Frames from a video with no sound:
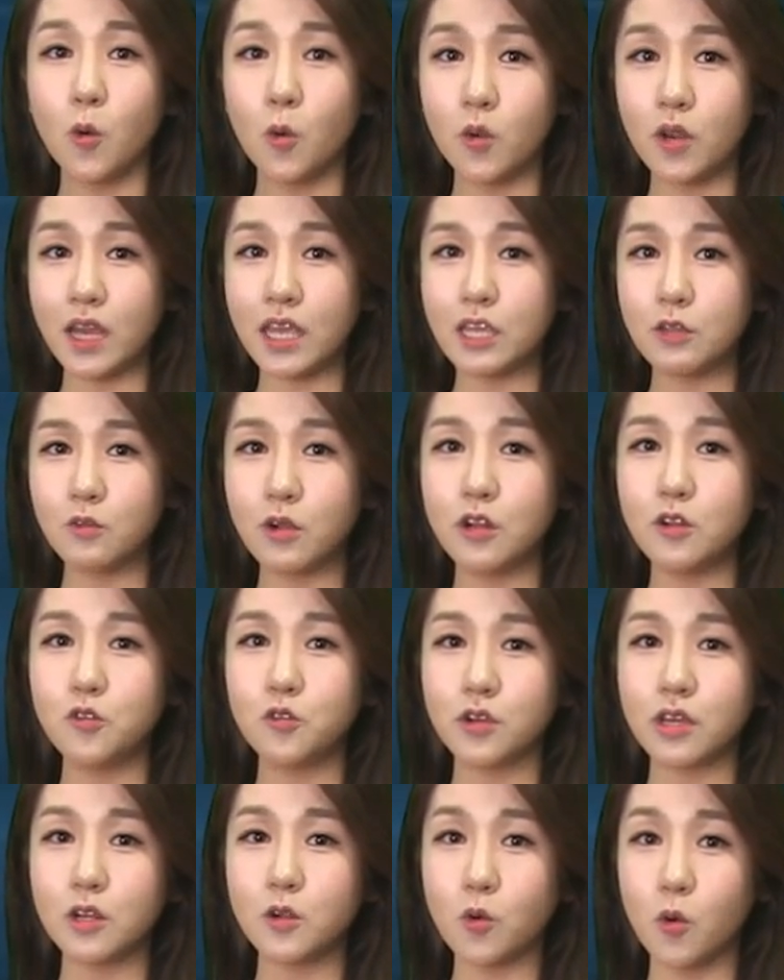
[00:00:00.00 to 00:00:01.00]
올해 1월
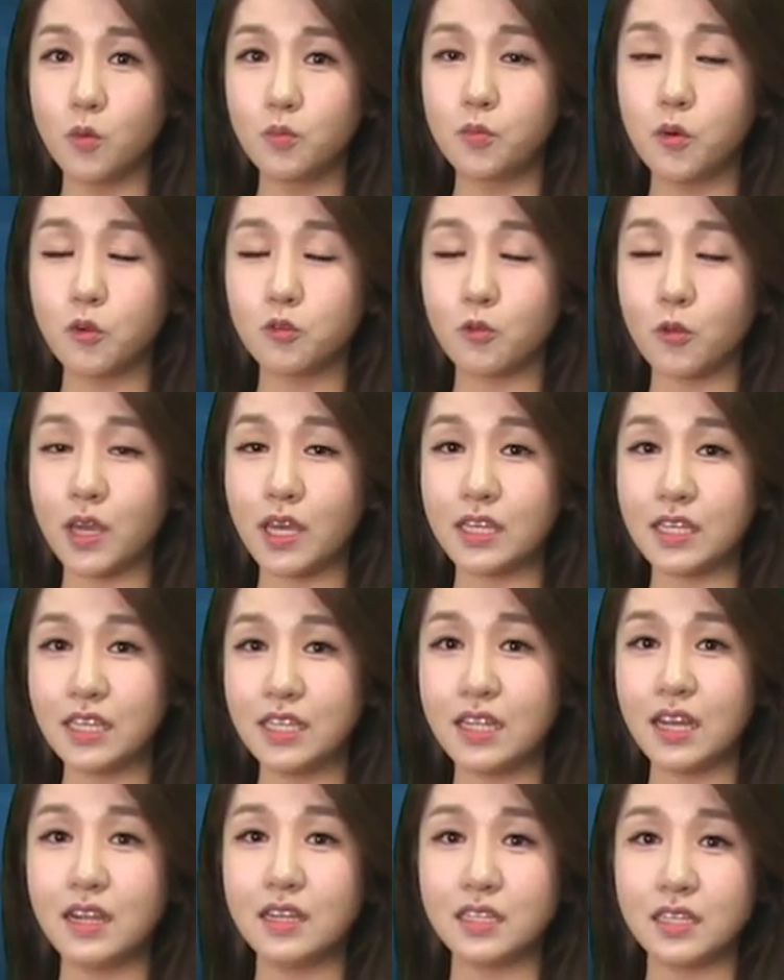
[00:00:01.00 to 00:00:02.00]
6일 공포돼
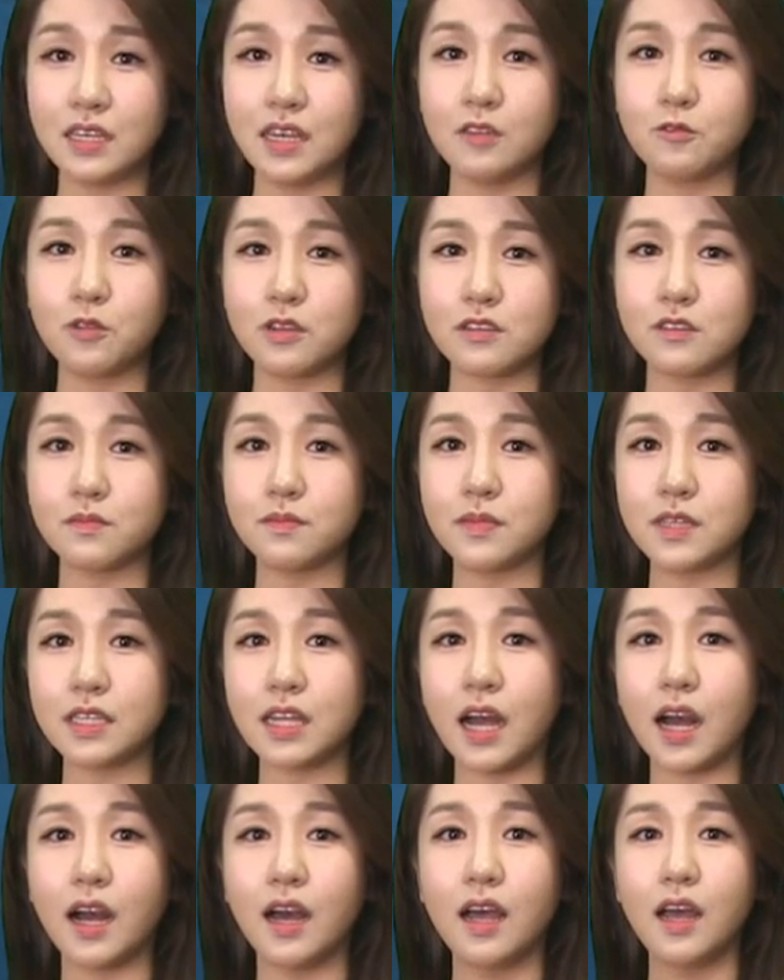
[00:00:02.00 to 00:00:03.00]
이날
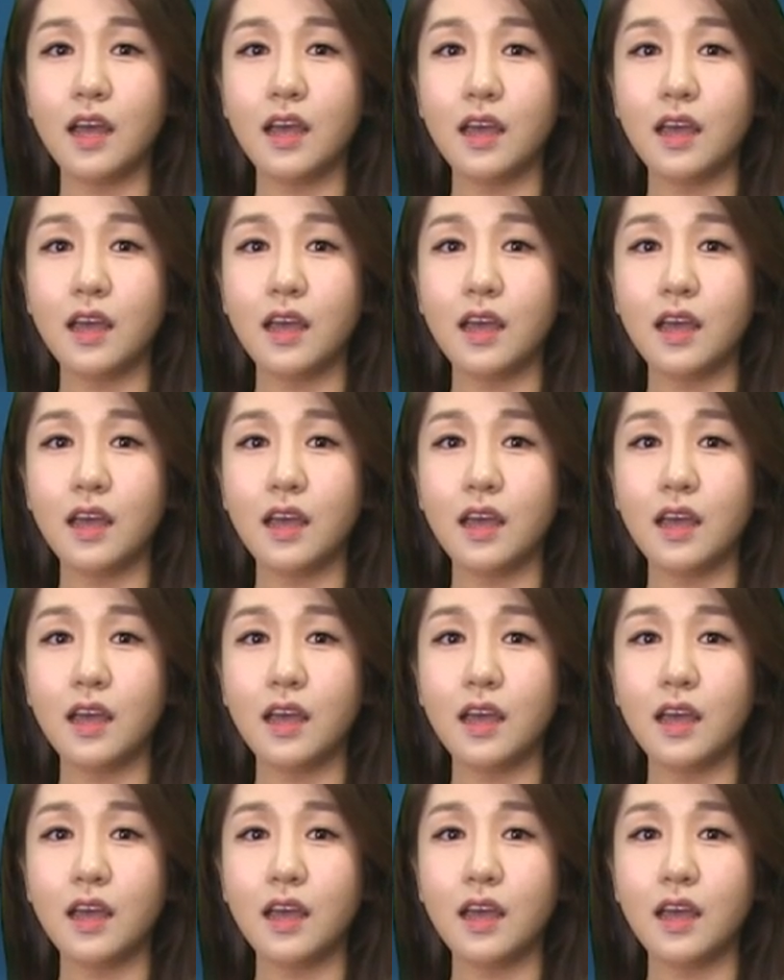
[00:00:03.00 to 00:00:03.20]
시행됐습니다.